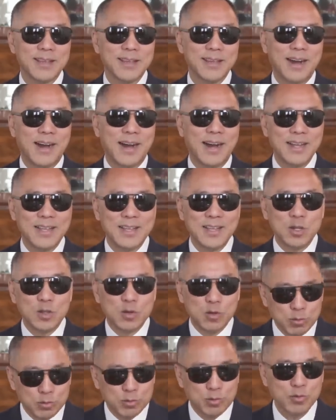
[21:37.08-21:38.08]
啊，
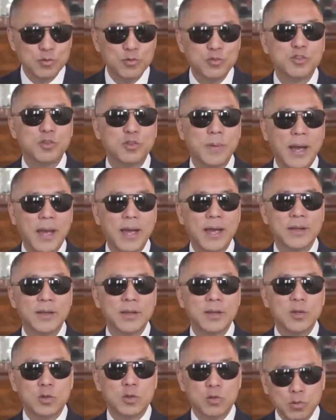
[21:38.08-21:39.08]
共同腐败，
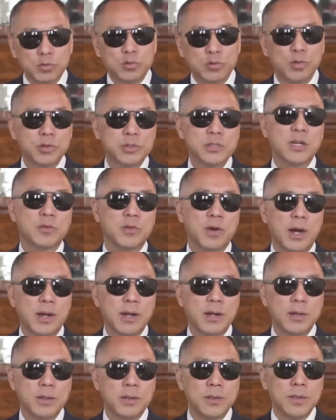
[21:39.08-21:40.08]
共同上床。
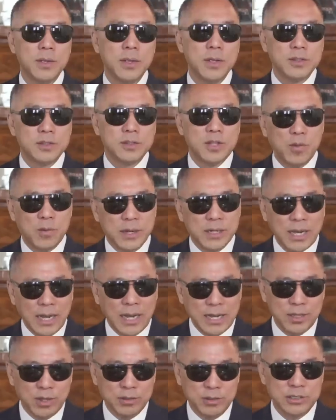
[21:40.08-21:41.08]
当我
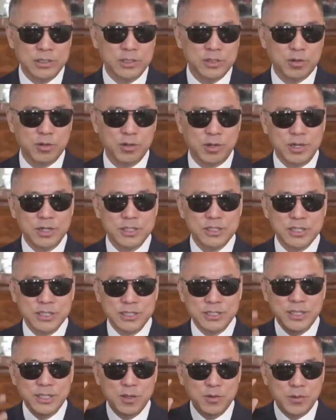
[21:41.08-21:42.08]
干掉你的时候，是
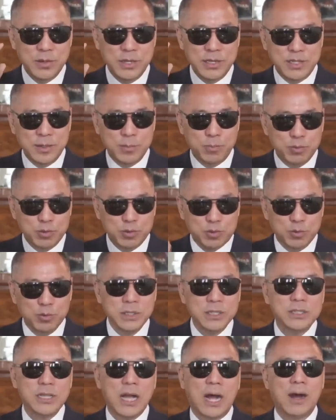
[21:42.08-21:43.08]
因为你不忠
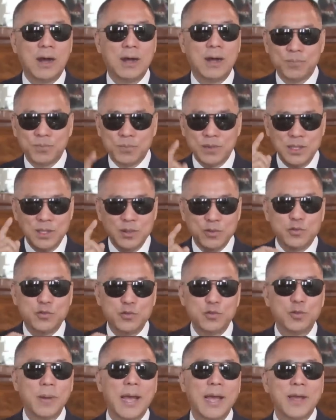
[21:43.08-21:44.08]
于党，你
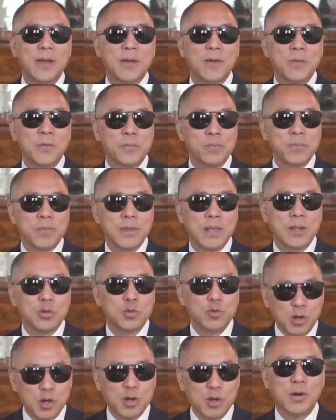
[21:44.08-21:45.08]
腐败，
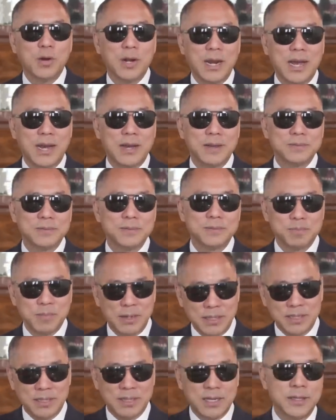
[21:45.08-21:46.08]
堕落了，
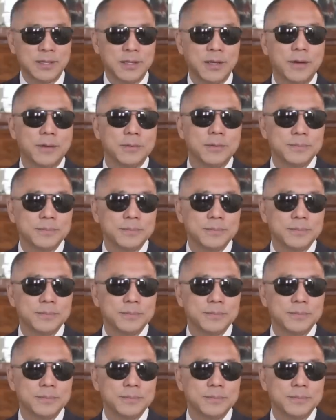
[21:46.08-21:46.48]
把你干掉。